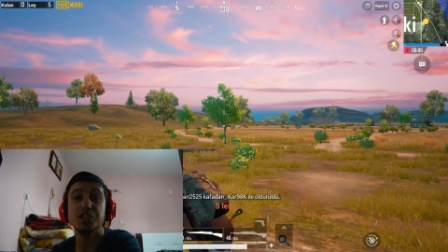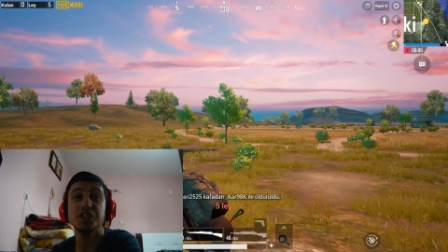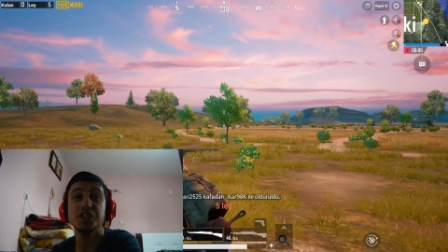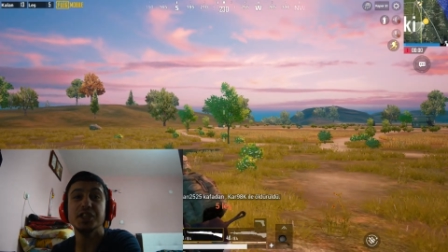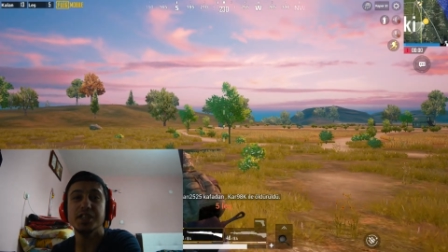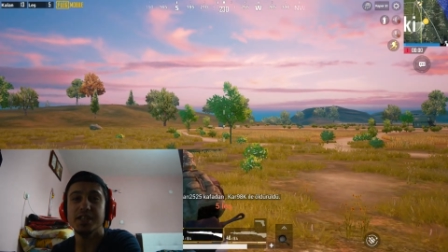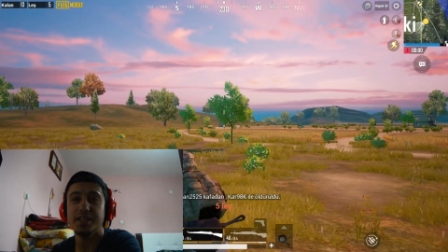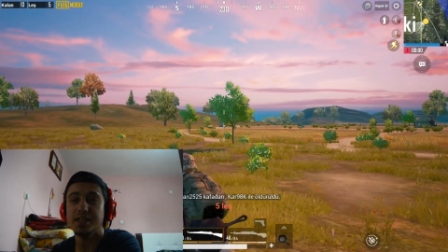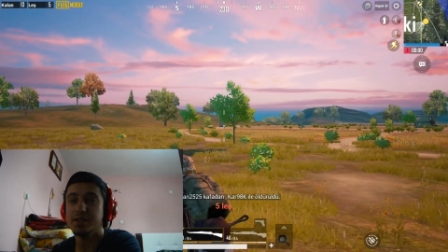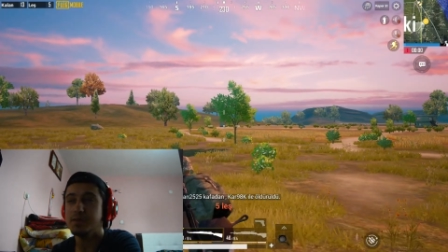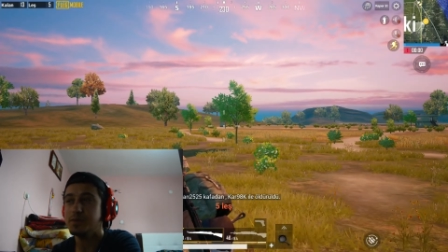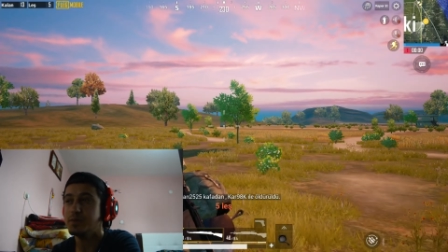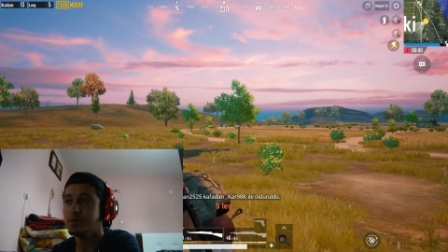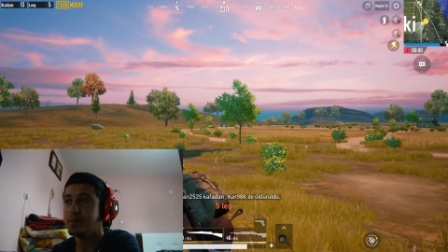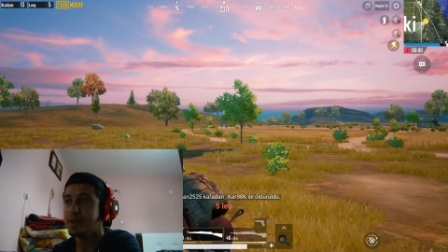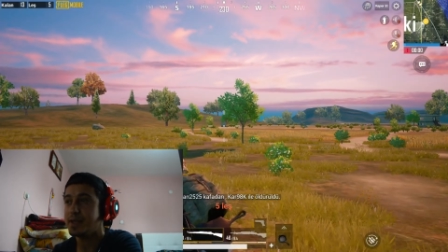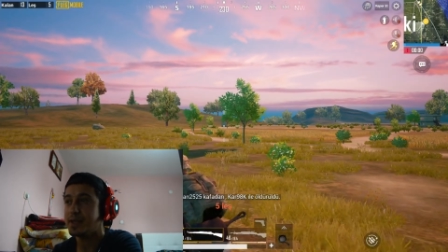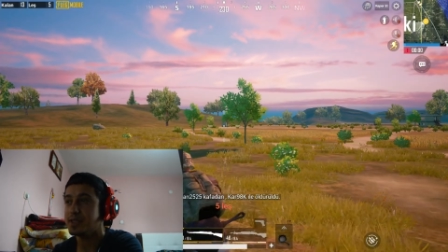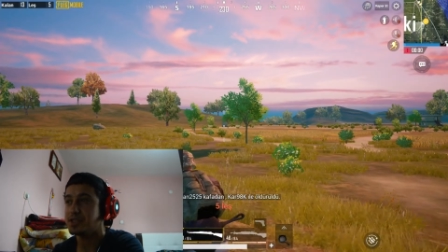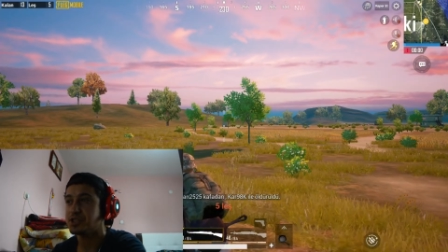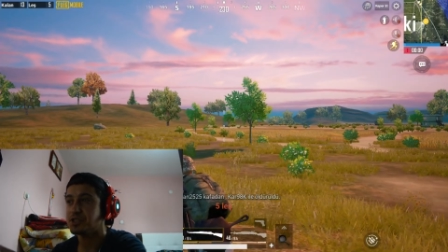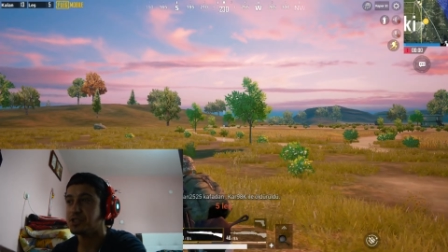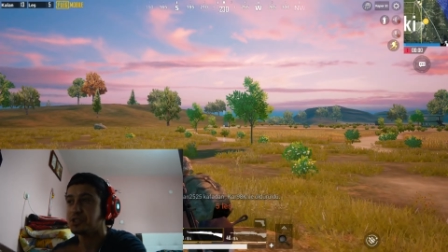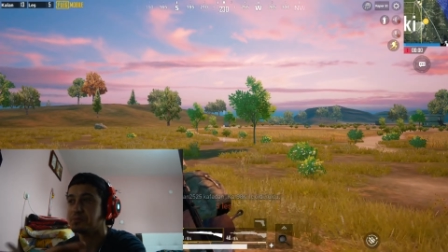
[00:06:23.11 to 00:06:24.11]

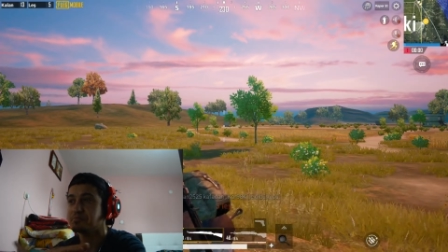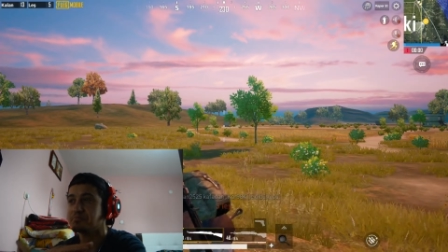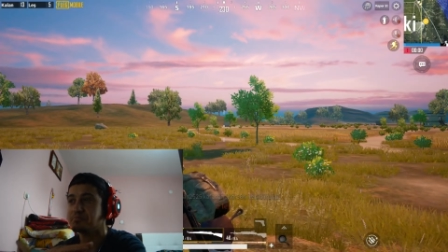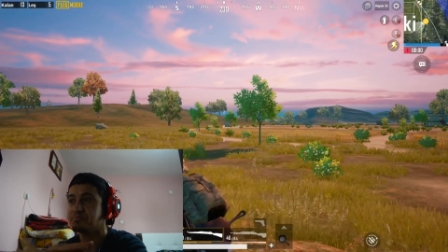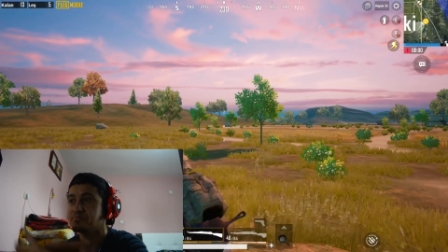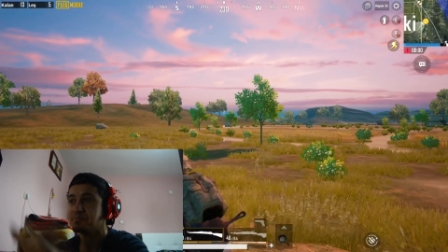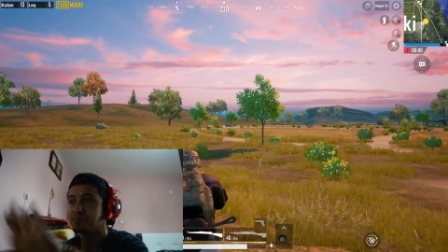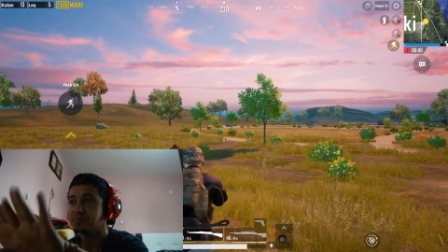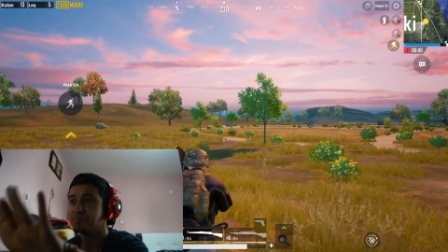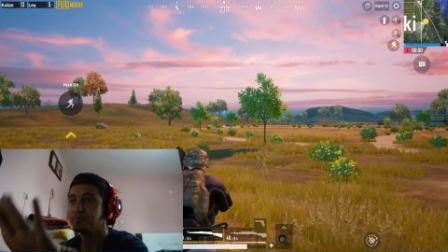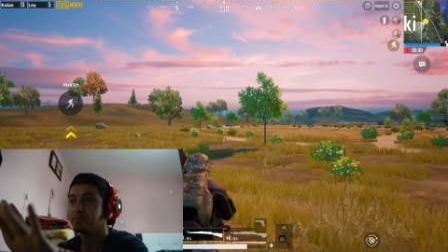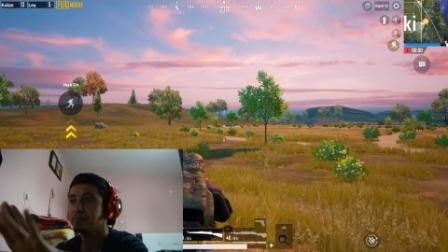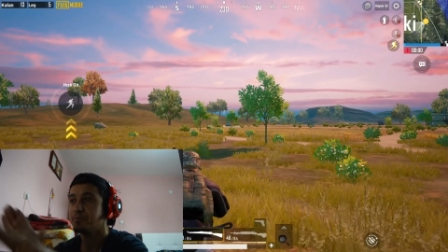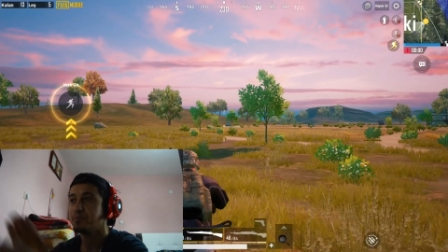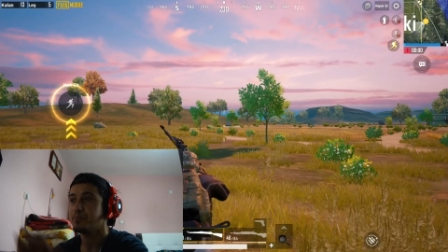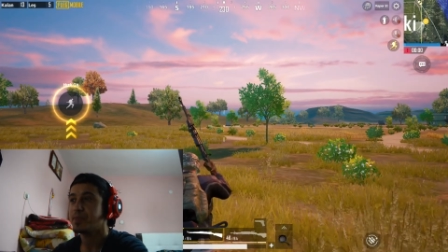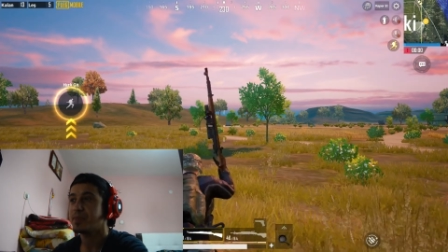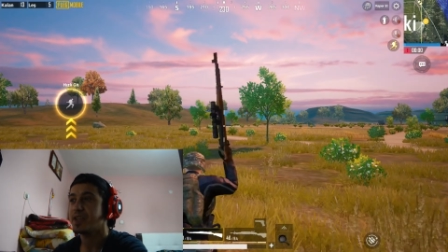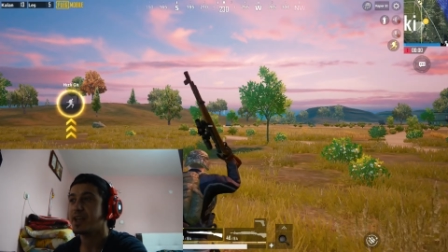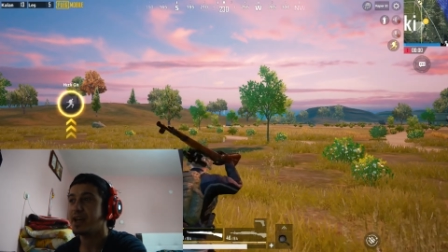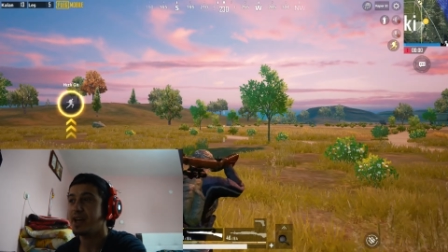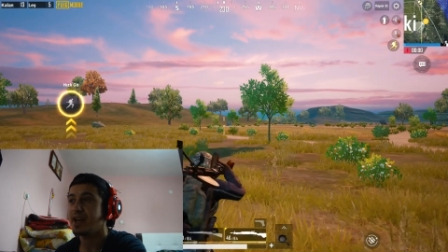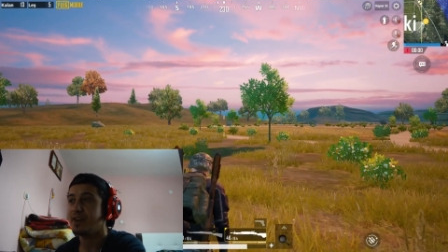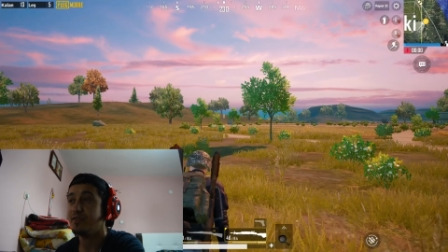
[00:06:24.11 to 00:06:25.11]
25
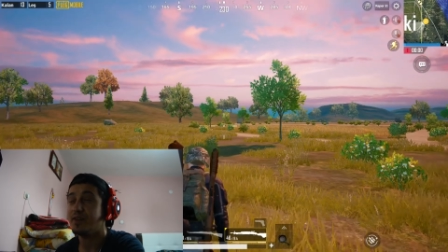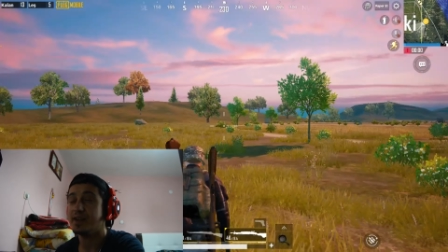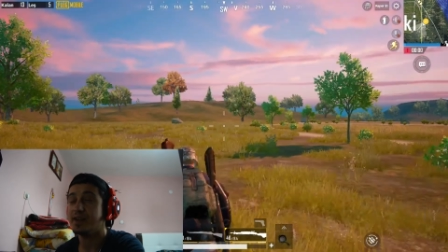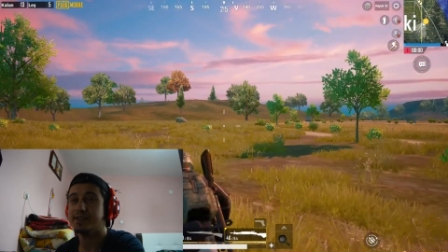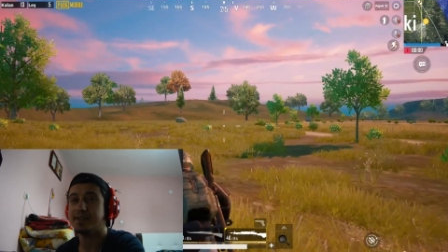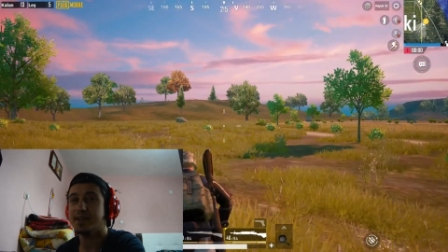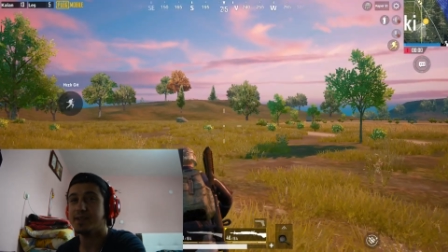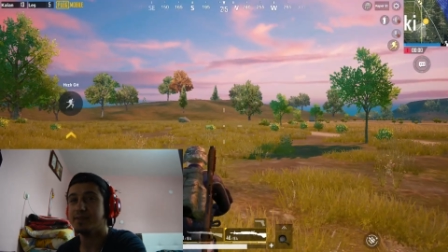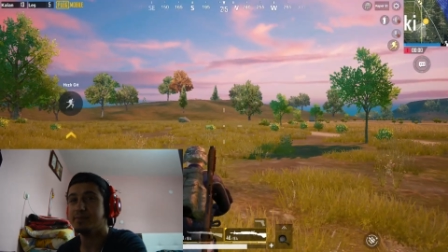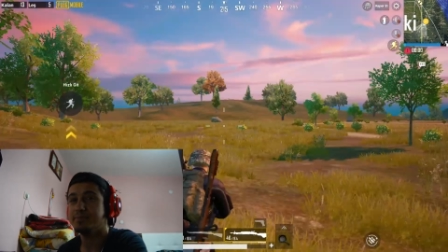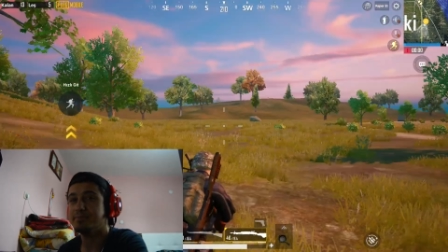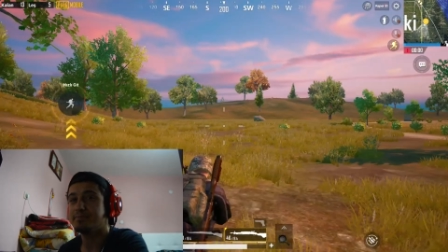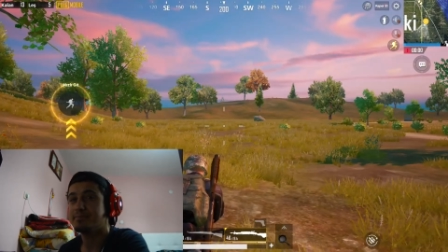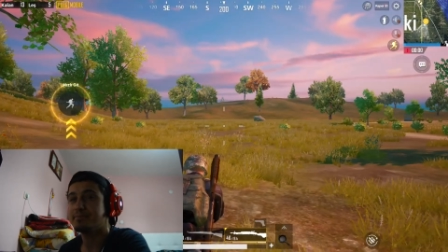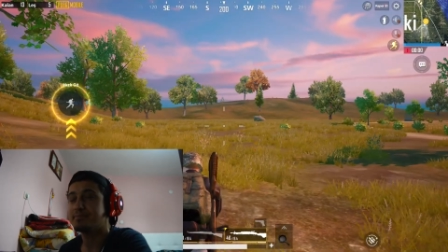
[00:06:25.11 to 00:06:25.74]
kafadan.